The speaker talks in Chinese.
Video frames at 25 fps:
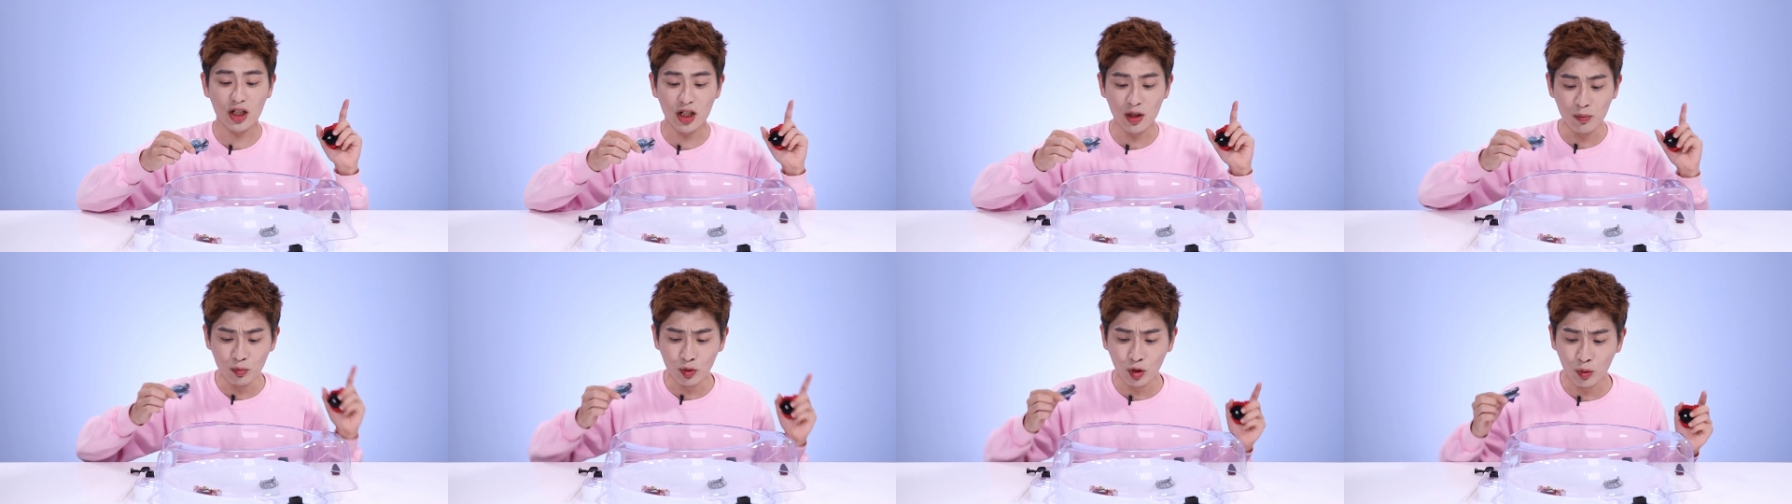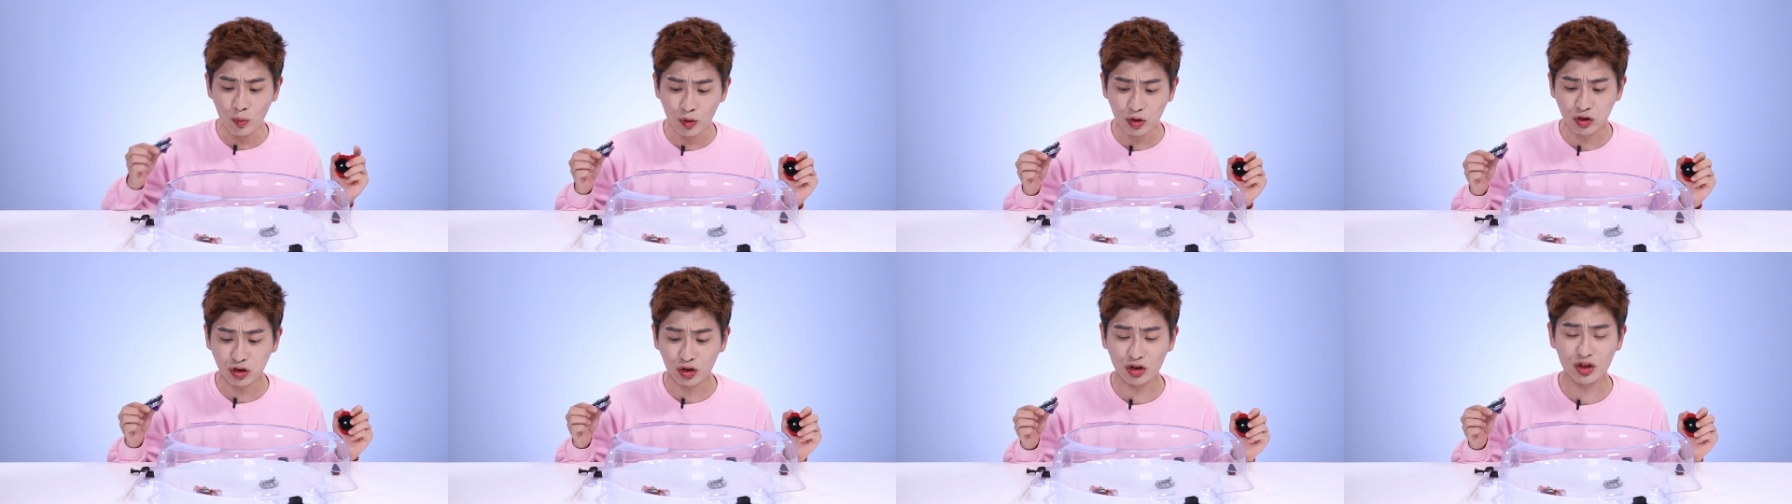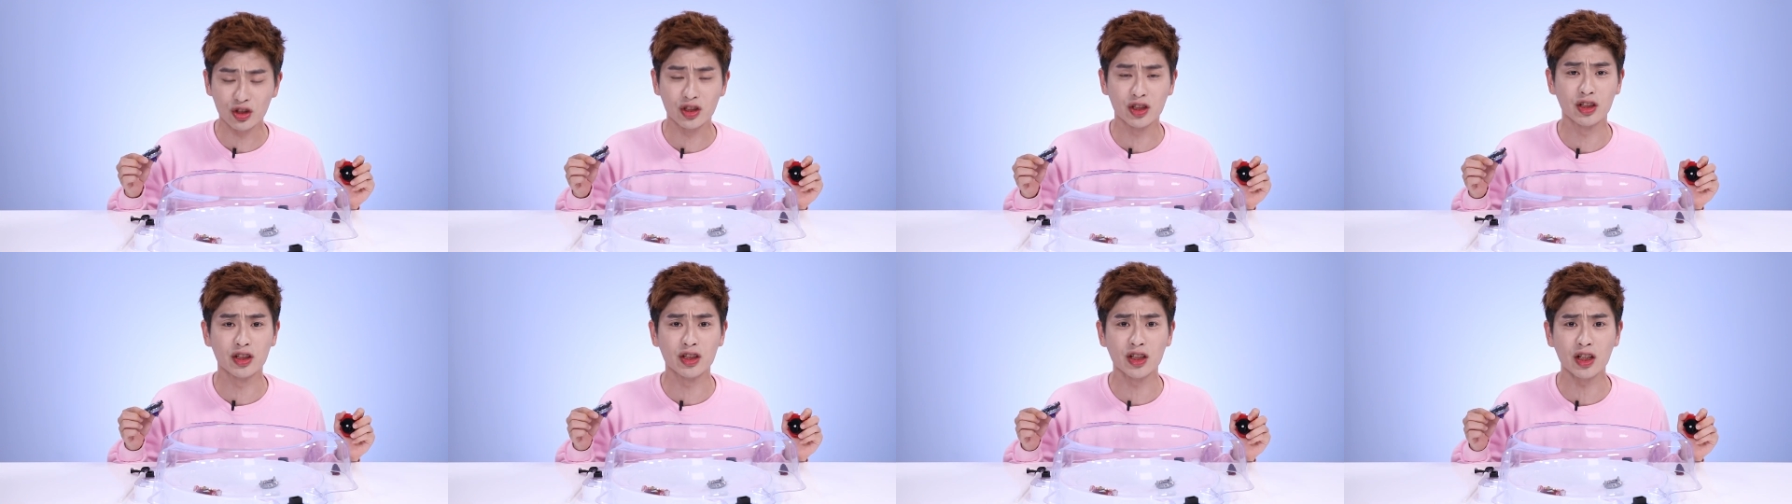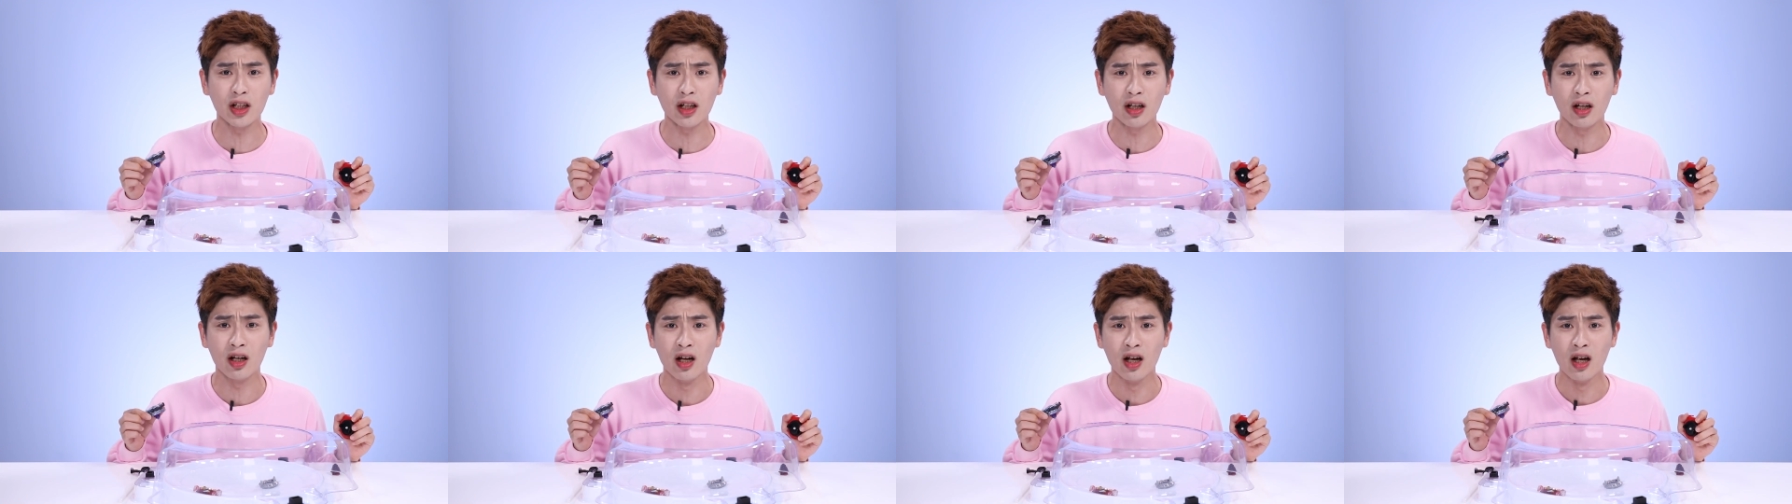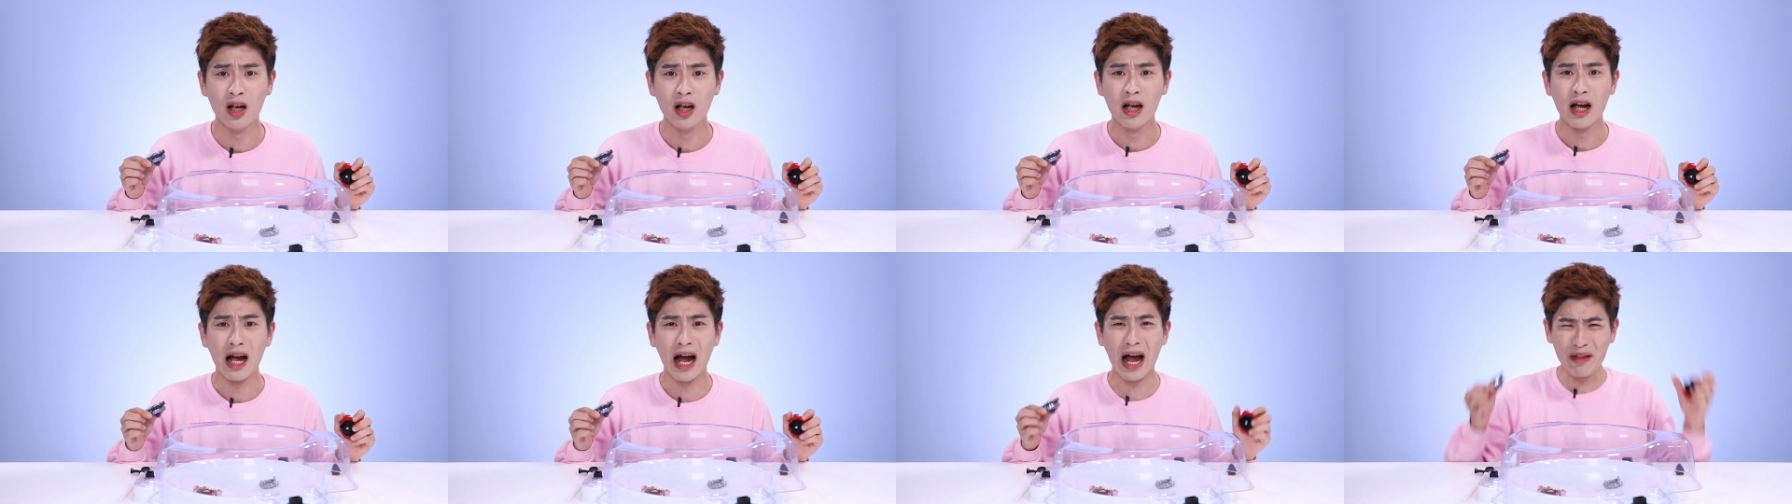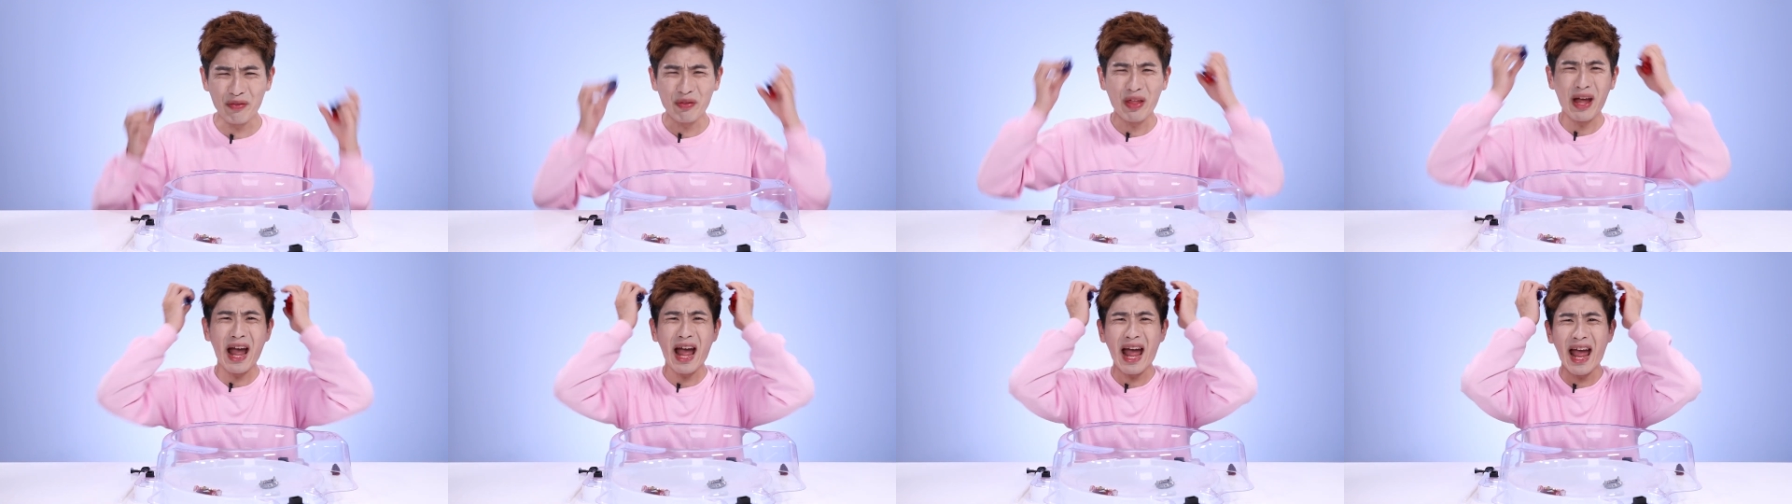这么轻易输掉了。
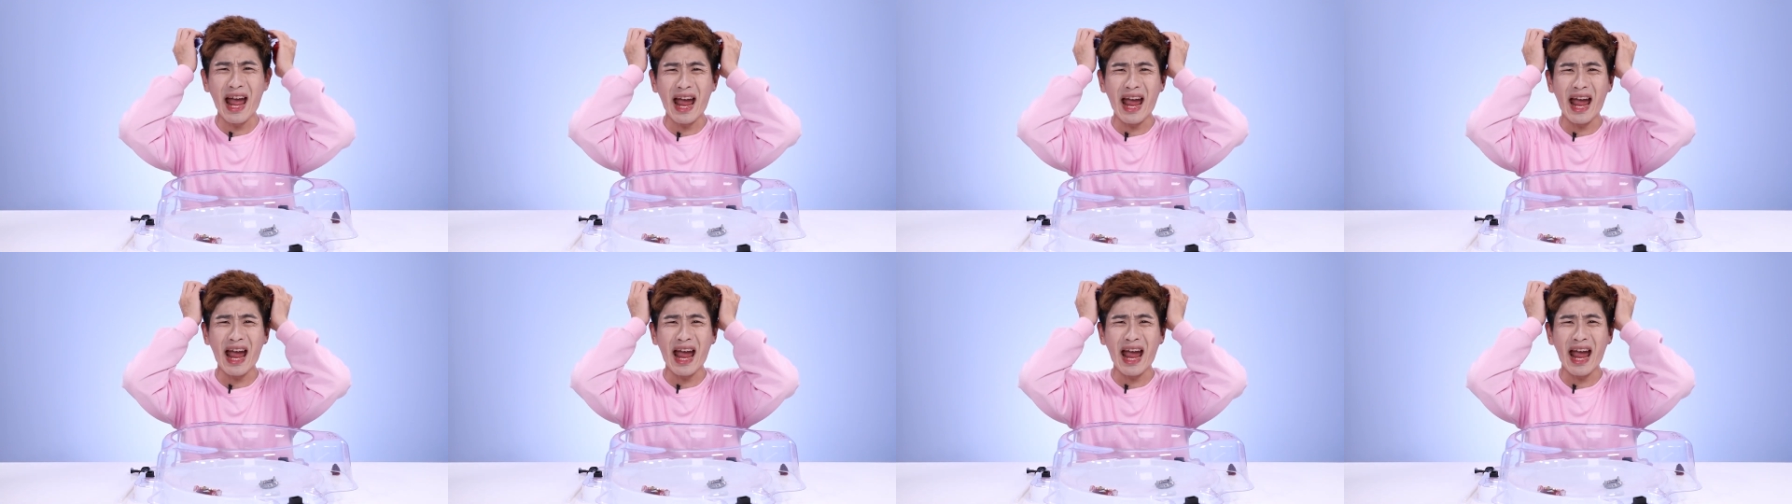好惨！